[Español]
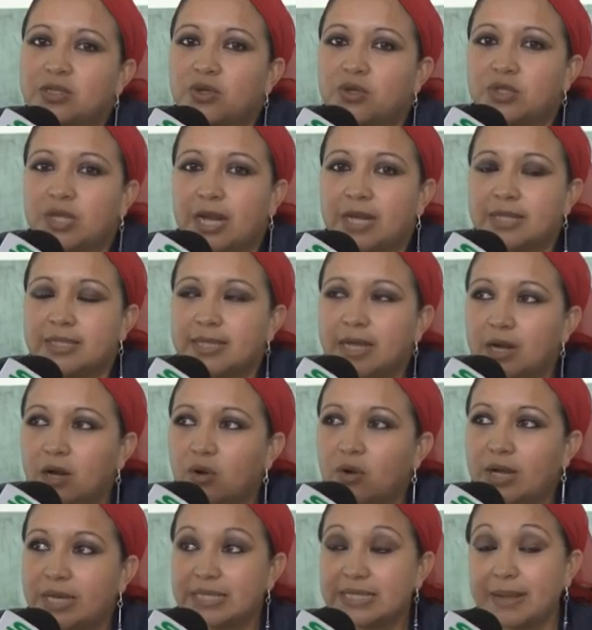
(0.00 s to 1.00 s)
socializar
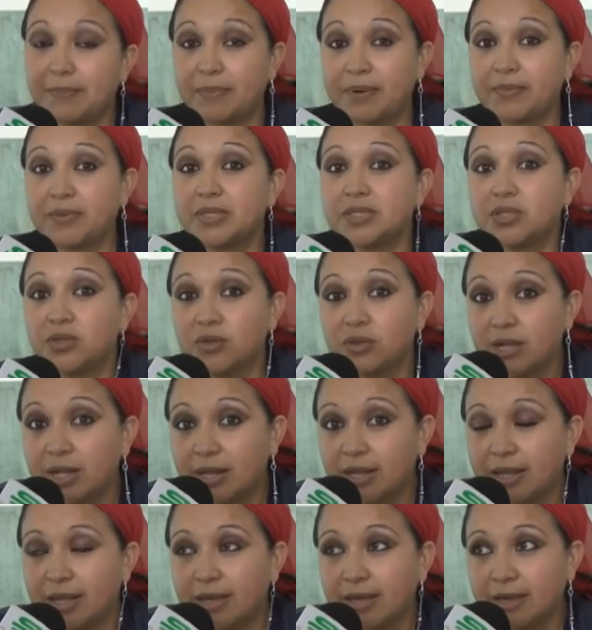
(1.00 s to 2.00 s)
lo que es la prevención
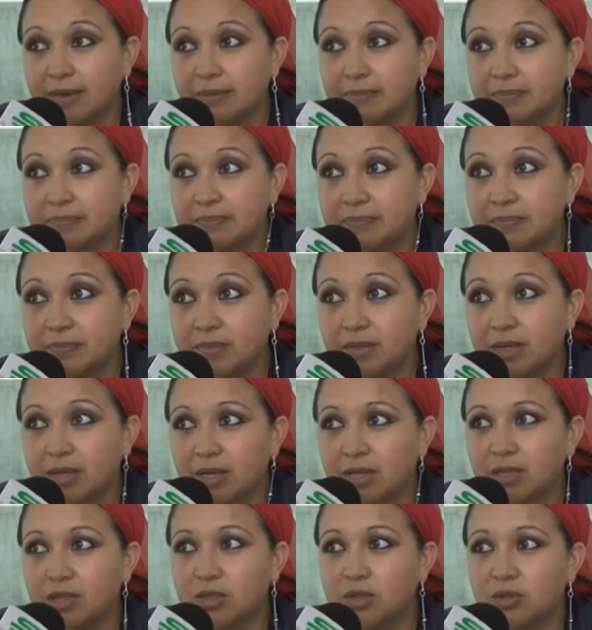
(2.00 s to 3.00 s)
del dengue.
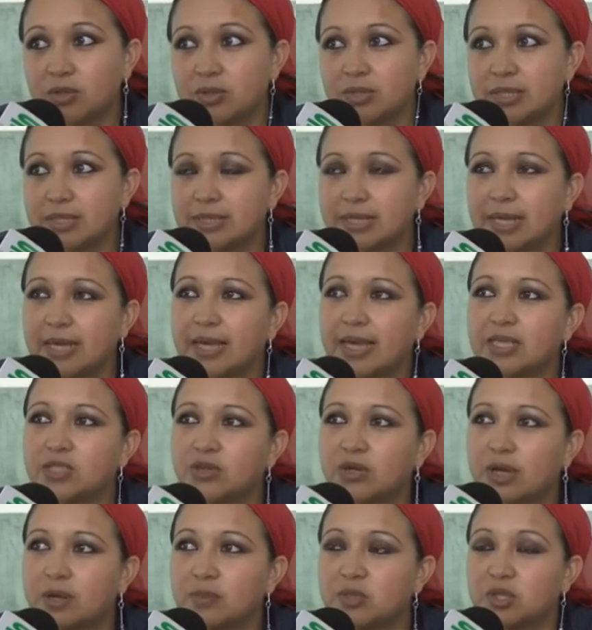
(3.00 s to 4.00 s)
Entonces, en
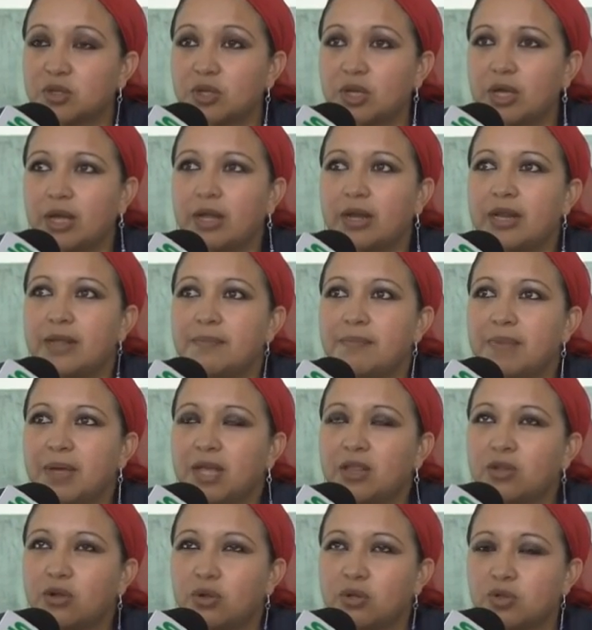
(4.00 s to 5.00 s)
eso queremos que eh,
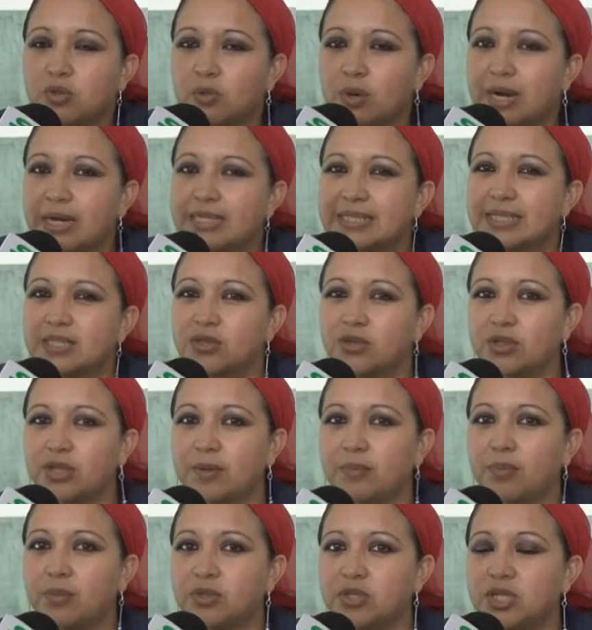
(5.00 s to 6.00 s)
limpiando los lugares que son
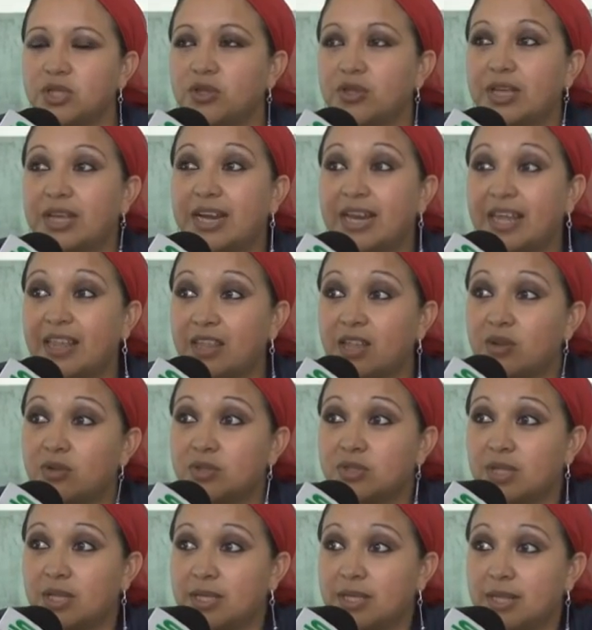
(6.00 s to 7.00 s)
depósito de
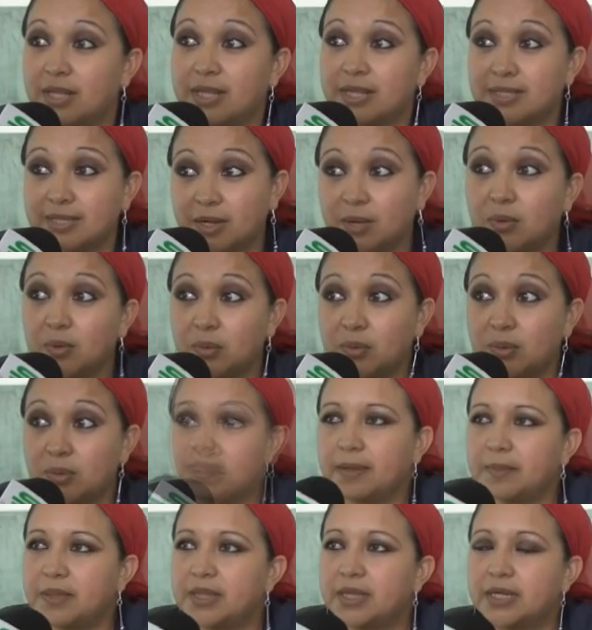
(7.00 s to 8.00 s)
criaderos de, del zancudo.
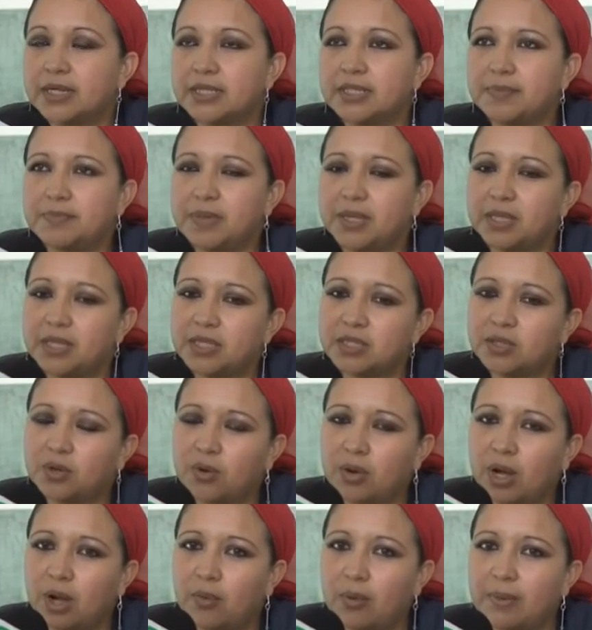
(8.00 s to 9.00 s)
También recipientes
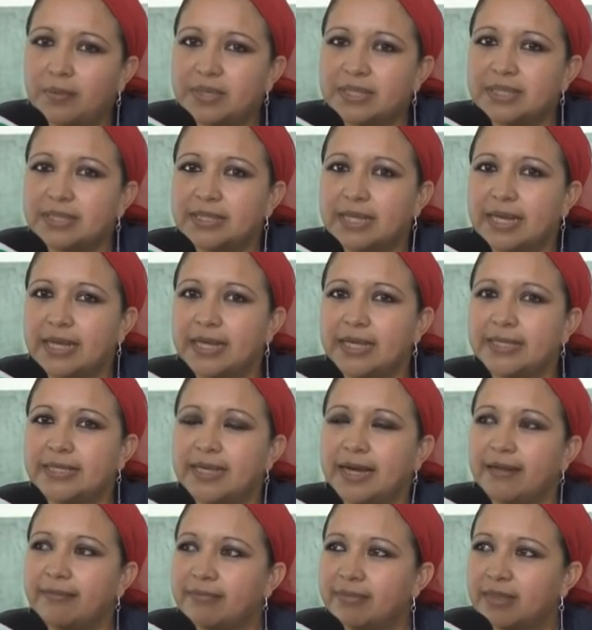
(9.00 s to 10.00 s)
con agua, a veces hay
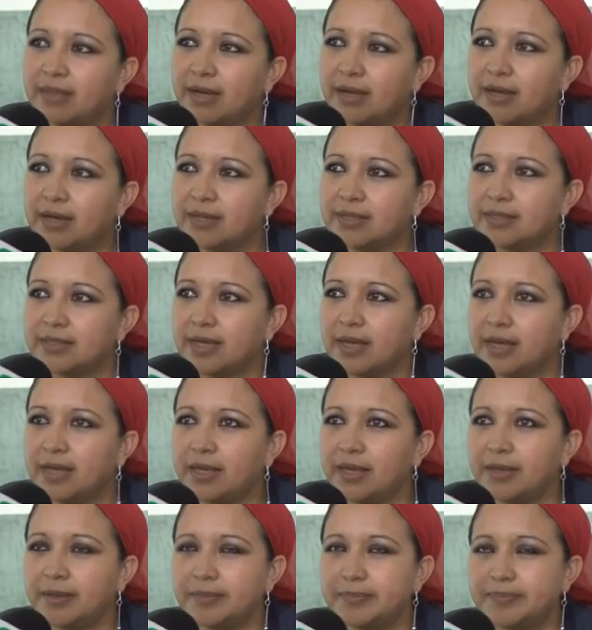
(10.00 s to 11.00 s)
llantas,
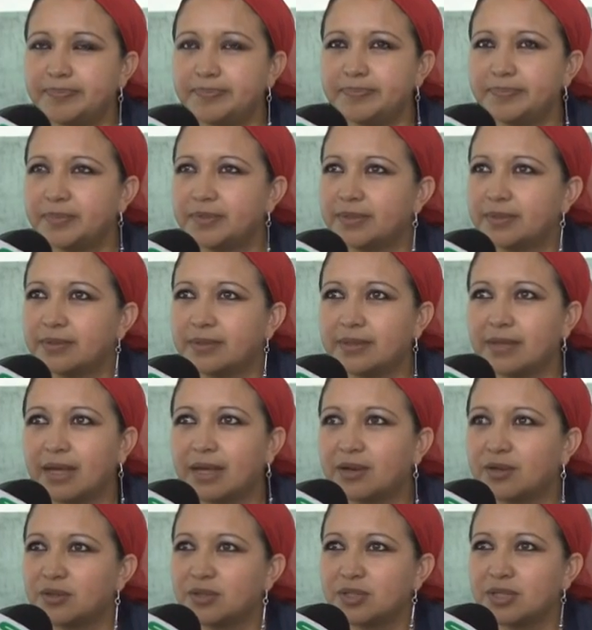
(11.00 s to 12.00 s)
hay mm,
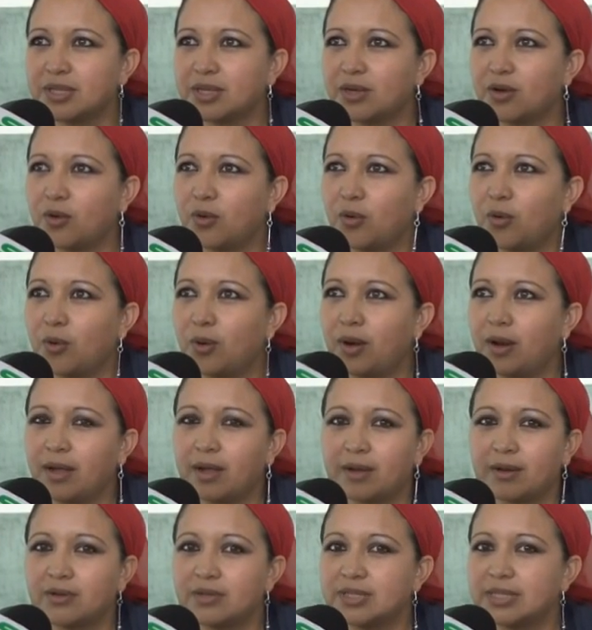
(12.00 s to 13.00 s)
tarros de
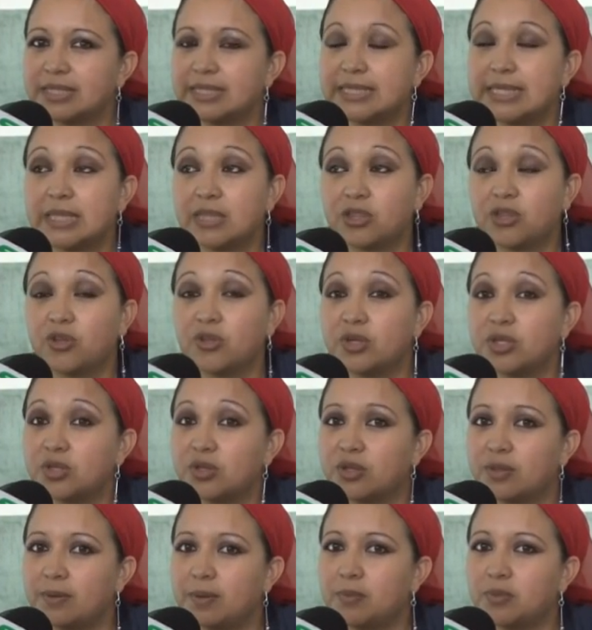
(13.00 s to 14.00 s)
cola, cosas así. Todo
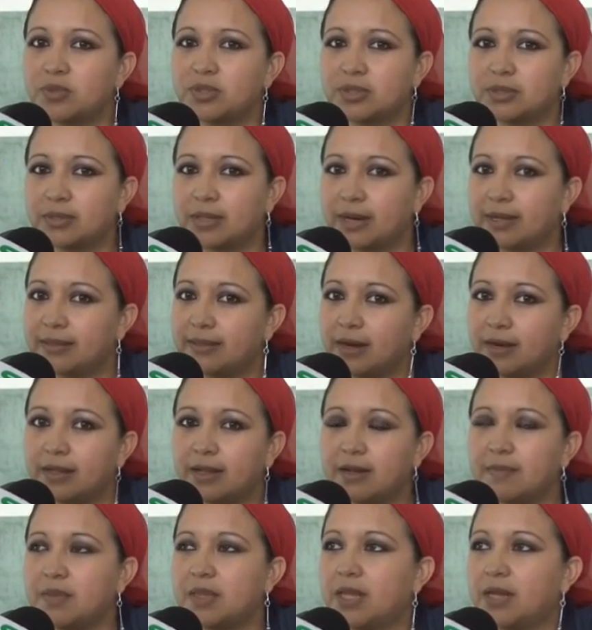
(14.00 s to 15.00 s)
eso debemos tratar
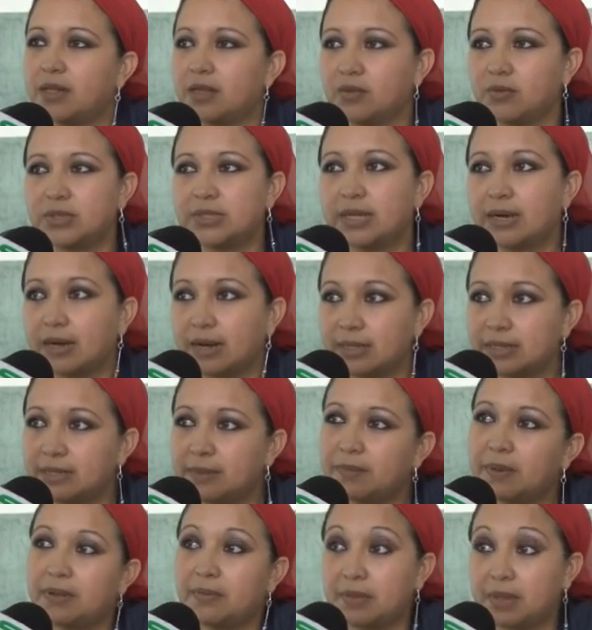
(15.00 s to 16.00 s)
de eliminar de nuestra
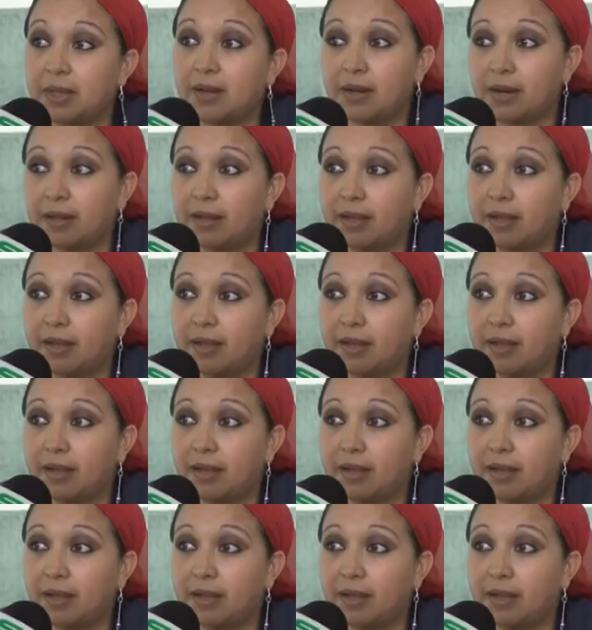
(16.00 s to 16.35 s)
casa para evitar el